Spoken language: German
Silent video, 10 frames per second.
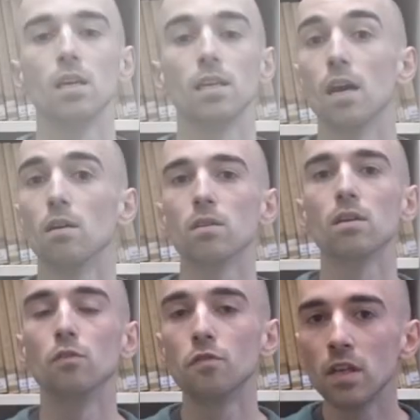Ja,
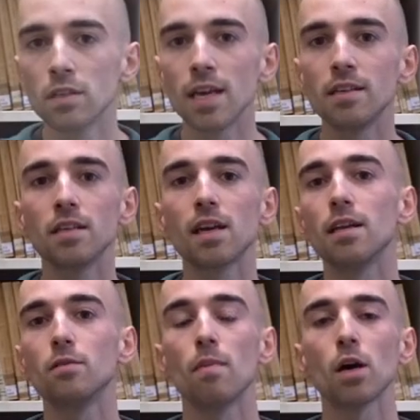äh, viele
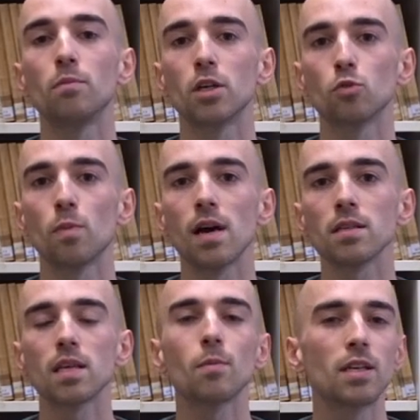Tätigkeiten machen mir
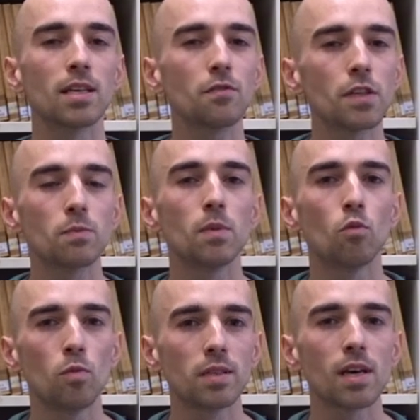Spaß, aber das, was mir
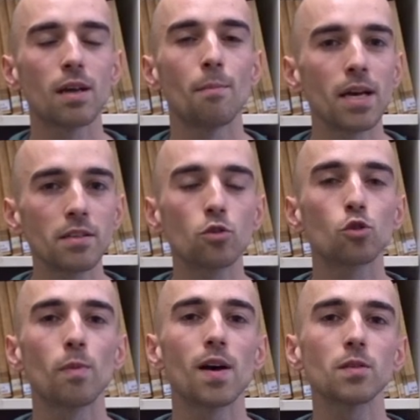momentan am meisten
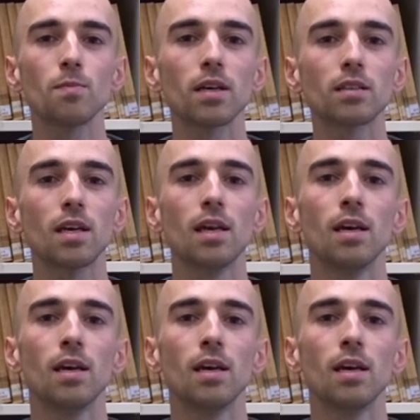Spaß macht,